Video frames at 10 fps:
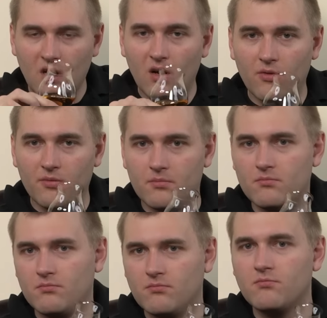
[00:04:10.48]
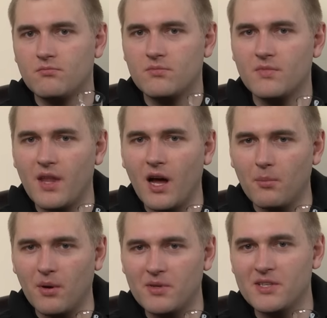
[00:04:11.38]
Auf dem, nach
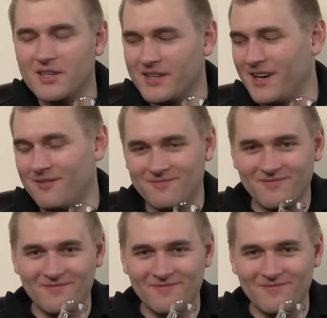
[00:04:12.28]
dem Papier her.